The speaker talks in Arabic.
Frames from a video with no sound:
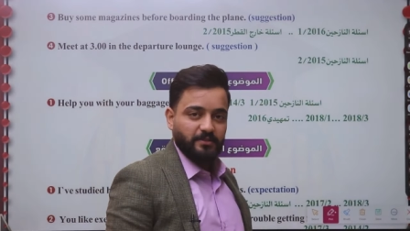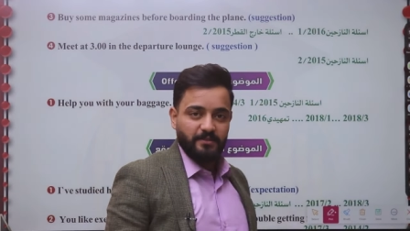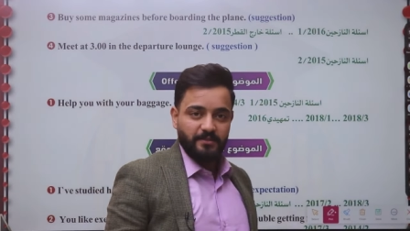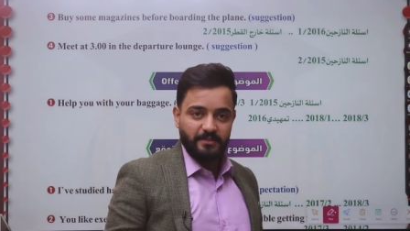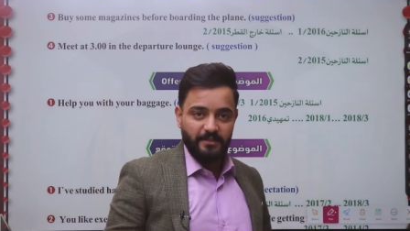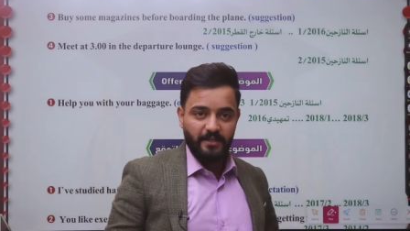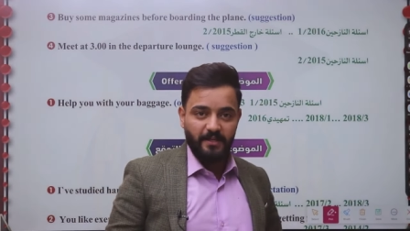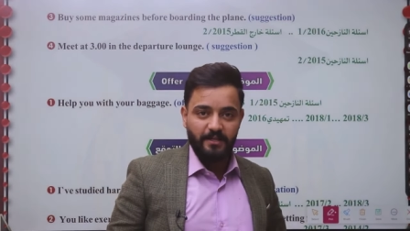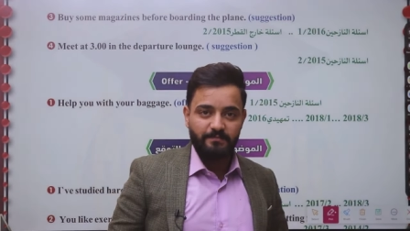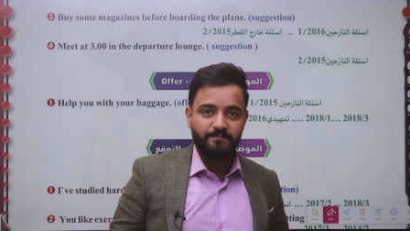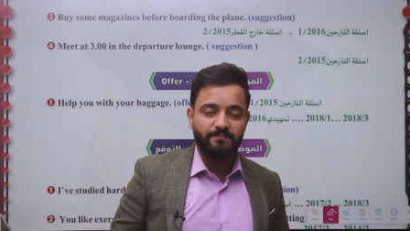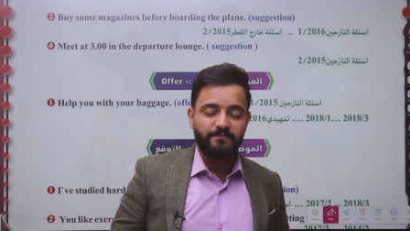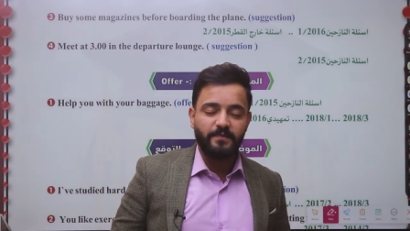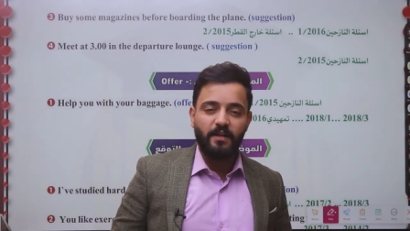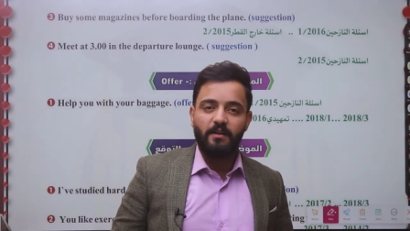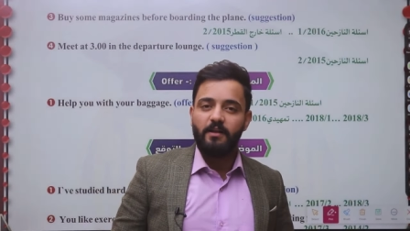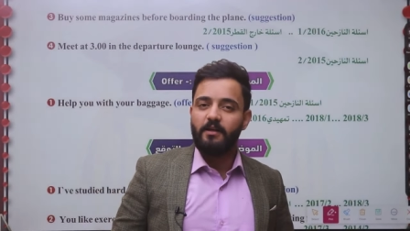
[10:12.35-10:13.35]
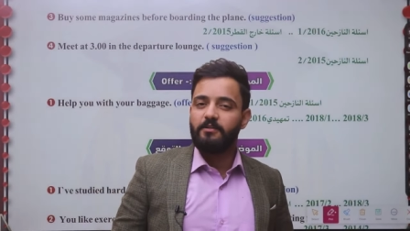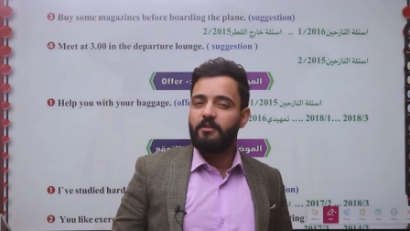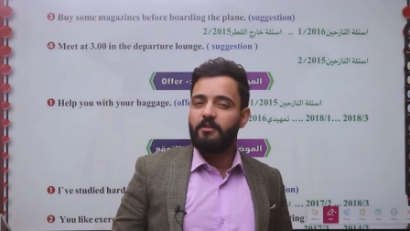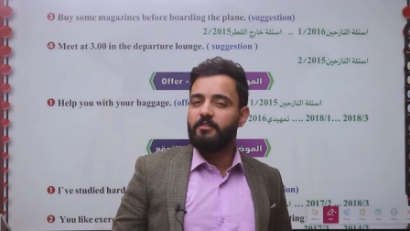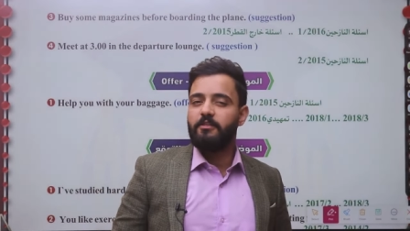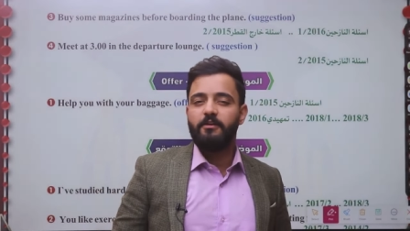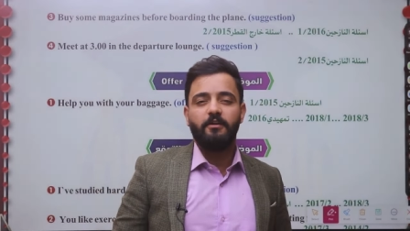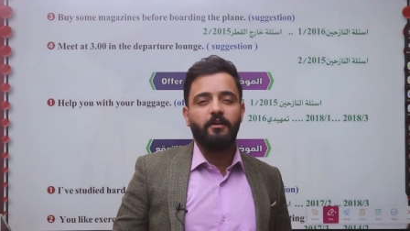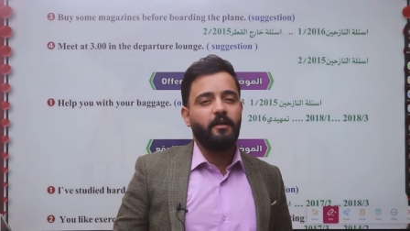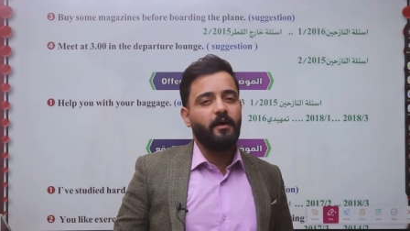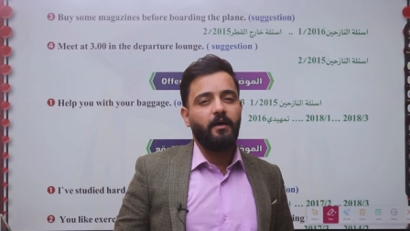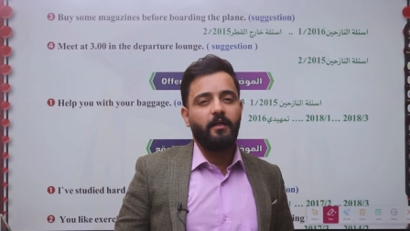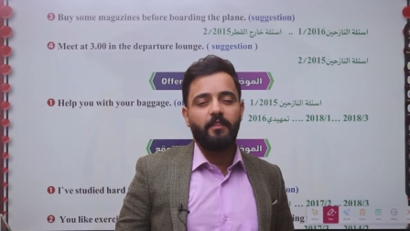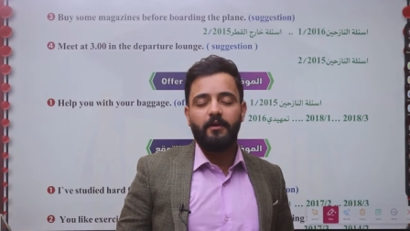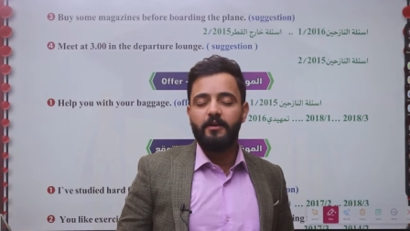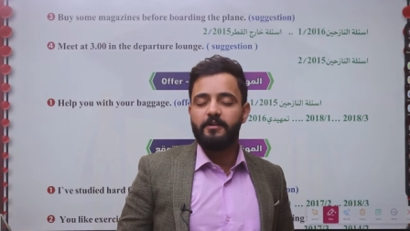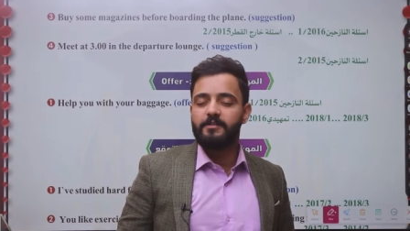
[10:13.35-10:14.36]
شي نهاية هي الثقيل
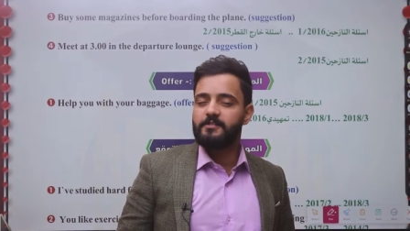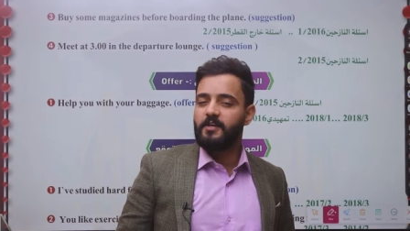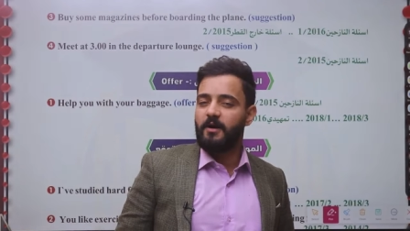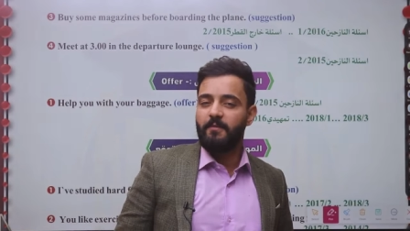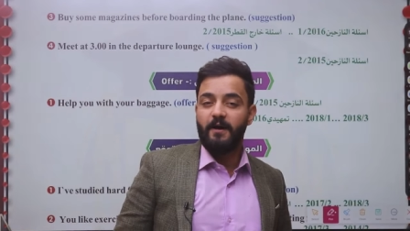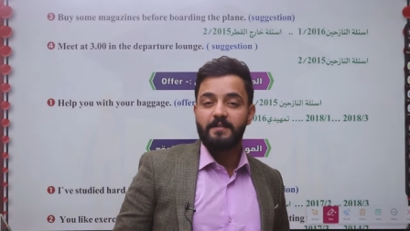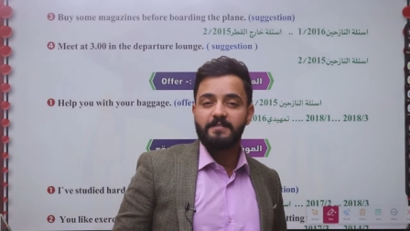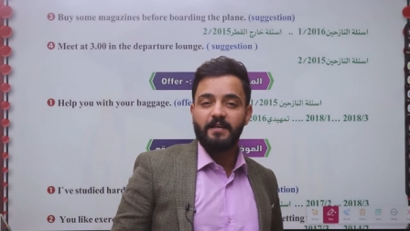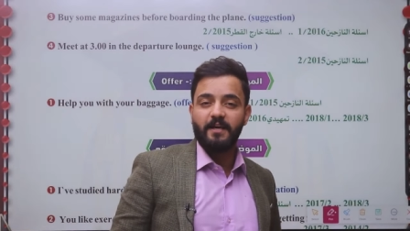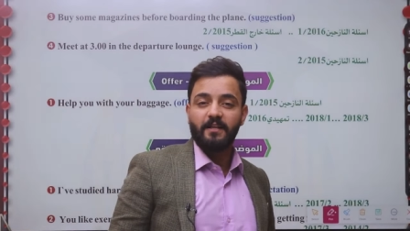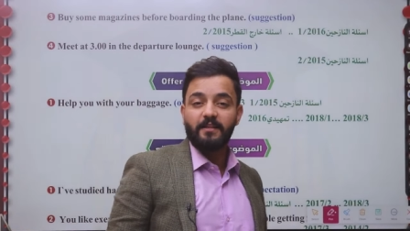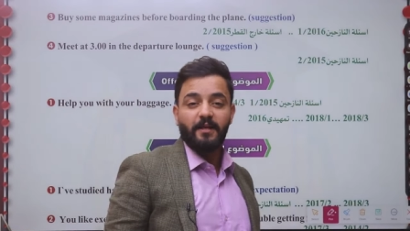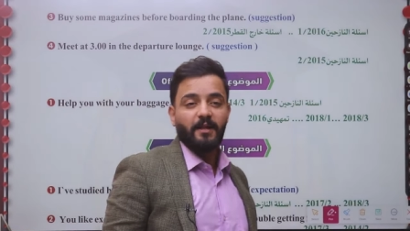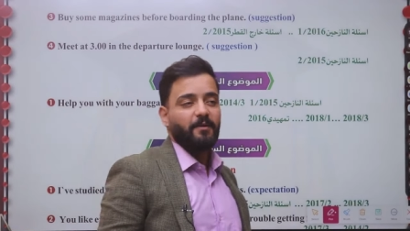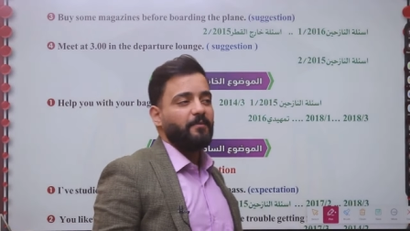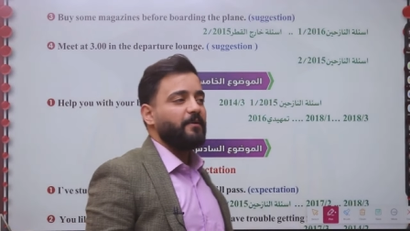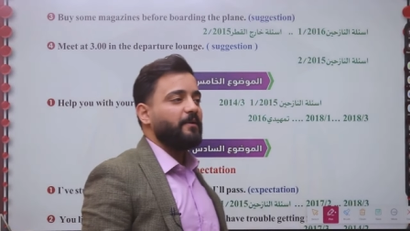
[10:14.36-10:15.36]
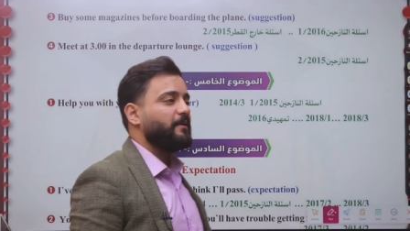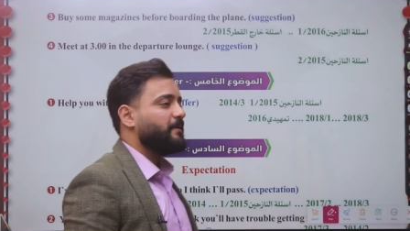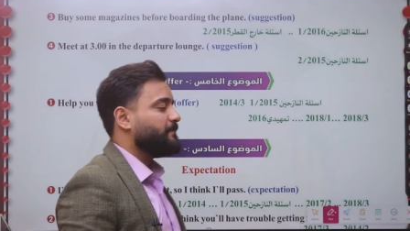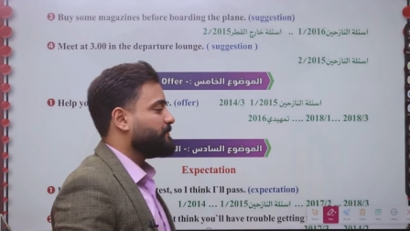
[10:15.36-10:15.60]
هذا هي صعبة أعزائي الطلبة